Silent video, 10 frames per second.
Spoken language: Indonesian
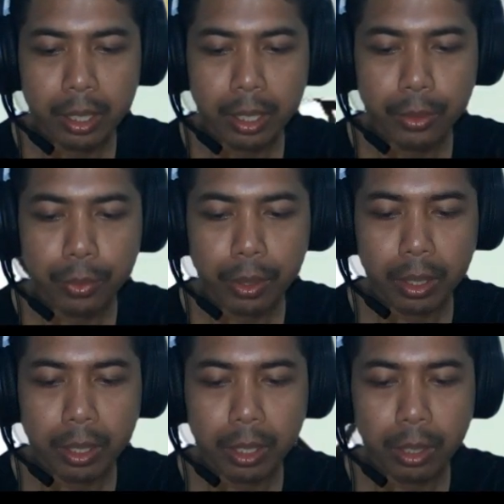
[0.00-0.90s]
di
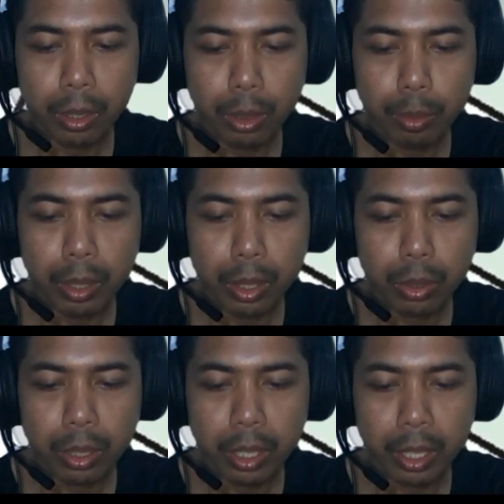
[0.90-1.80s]
video
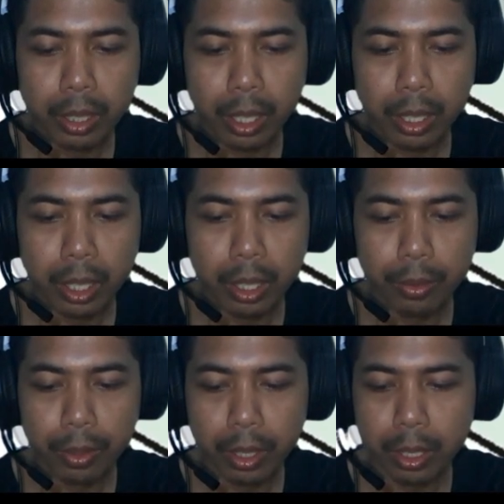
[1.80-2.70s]
berikutnya kita lihat
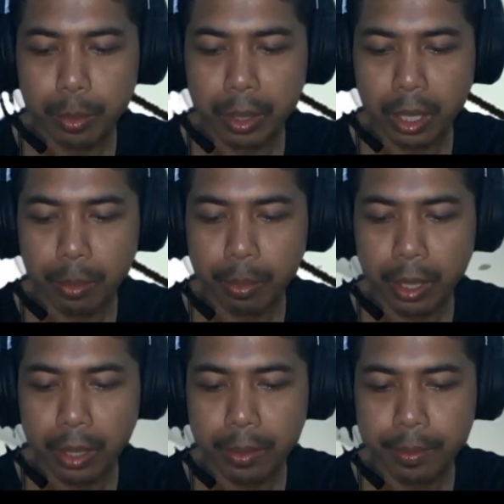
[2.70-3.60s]
eventnya seperti apa